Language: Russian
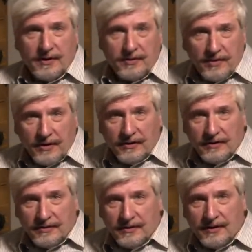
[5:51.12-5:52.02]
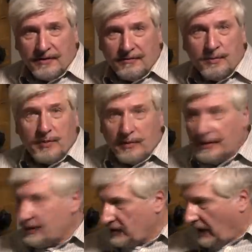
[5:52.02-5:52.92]
сначала стоит выбора
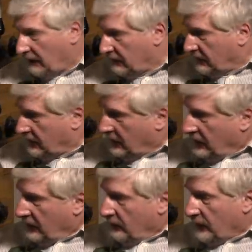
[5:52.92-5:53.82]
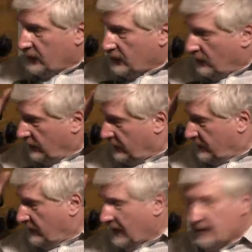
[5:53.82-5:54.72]
бачка. Бачков
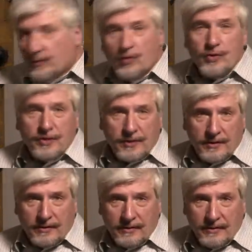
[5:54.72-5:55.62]
тьма тьмущая.